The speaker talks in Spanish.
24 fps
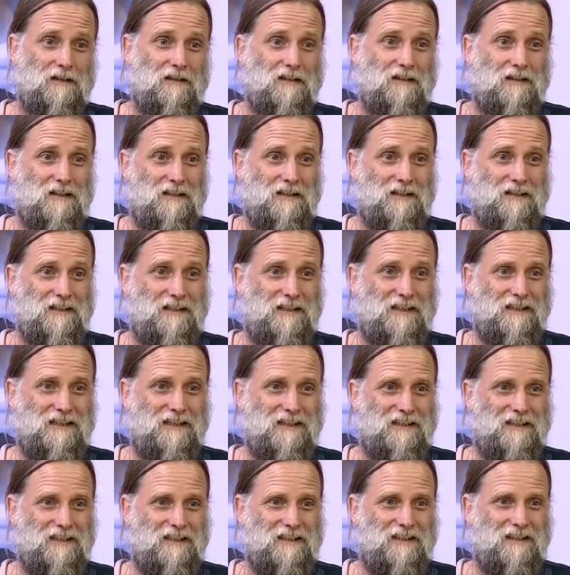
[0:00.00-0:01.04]

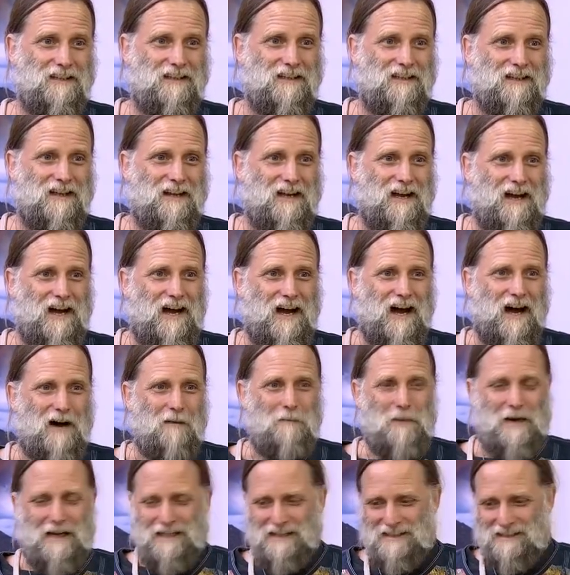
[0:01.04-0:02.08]
Y a
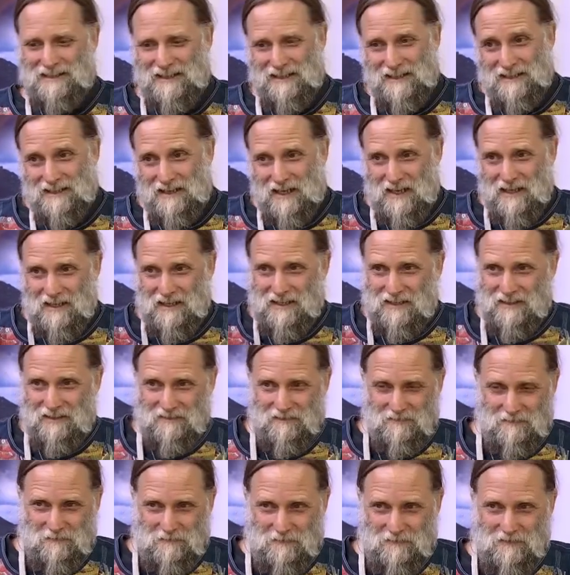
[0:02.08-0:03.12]
partir de ahí
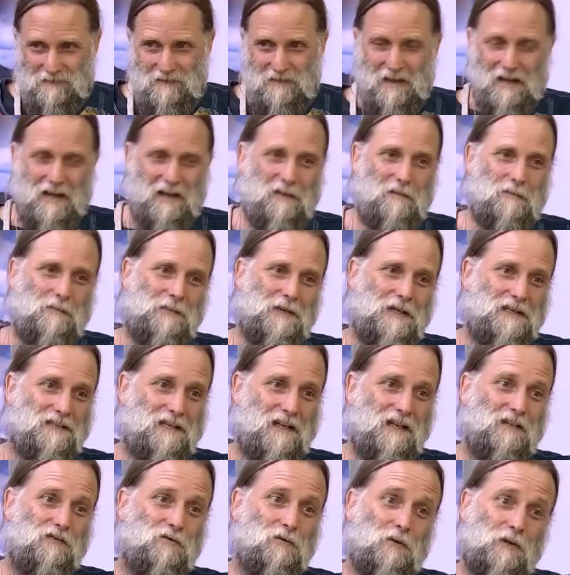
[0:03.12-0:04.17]
empiezan
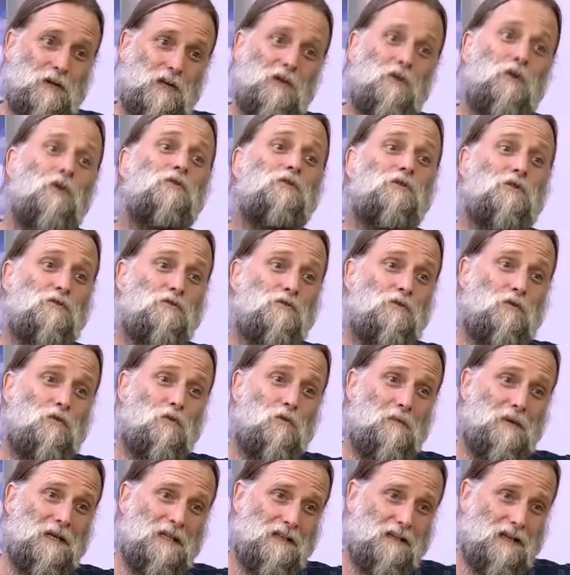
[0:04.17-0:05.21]
a surgir otros
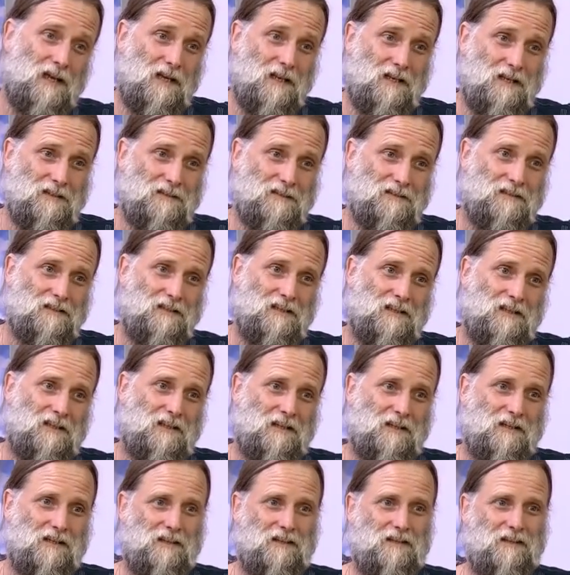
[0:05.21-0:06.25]
documentales.
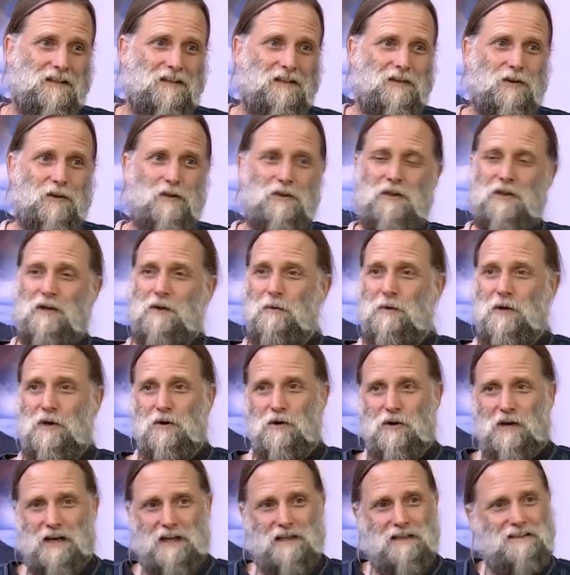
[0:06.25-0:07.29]
Ya. Y donde veo
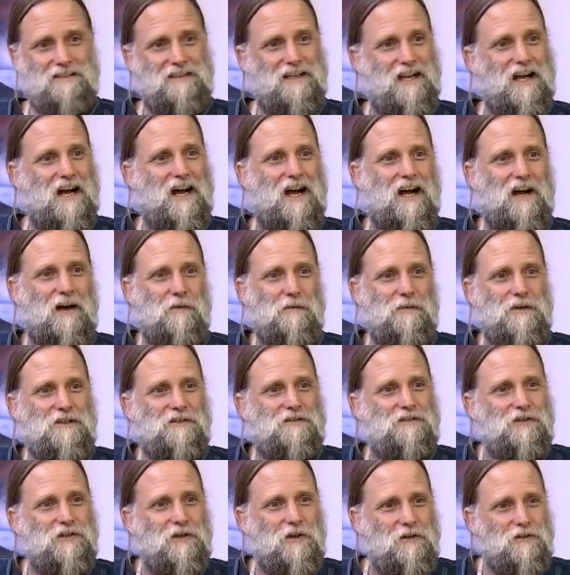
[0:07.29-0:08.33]
que esta
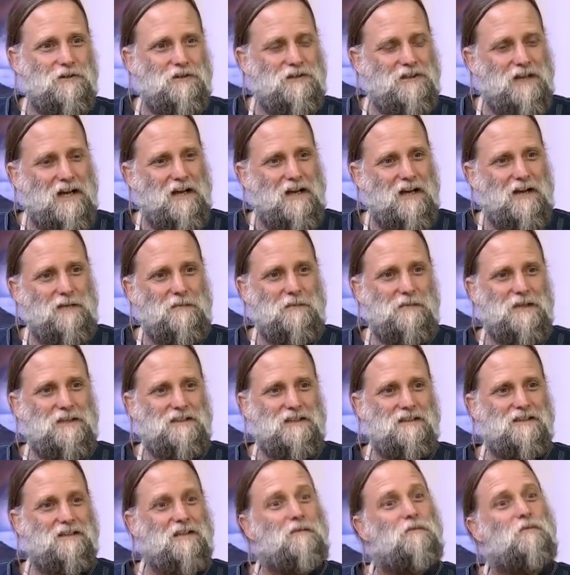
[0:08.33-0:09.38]
visión ya empieza a
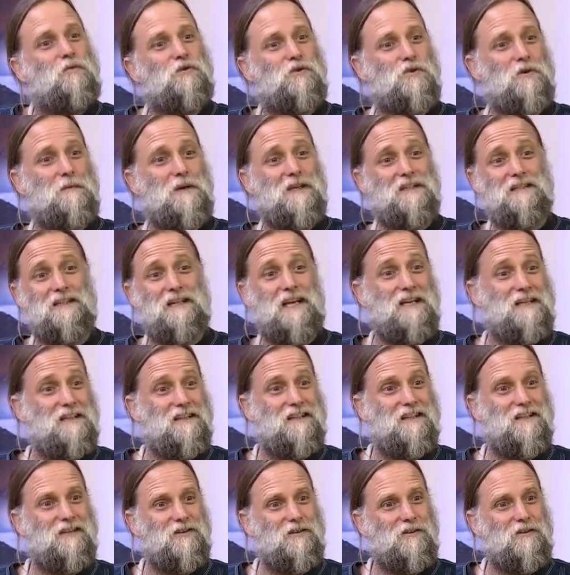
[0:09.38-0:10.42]
ser mucho más
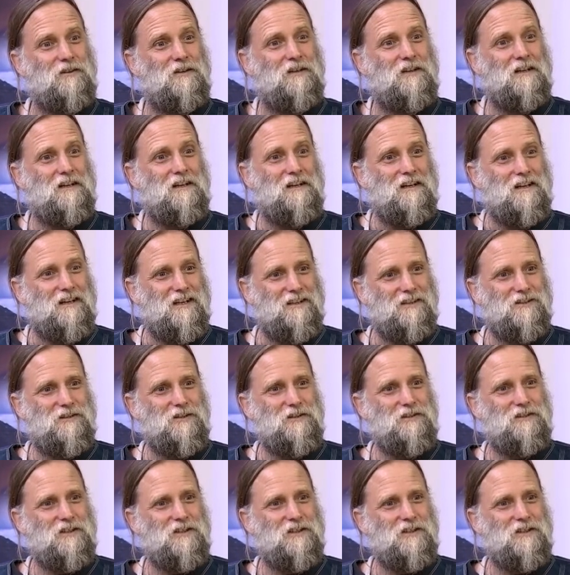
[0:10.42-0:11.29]
grande, ¿no? Entonces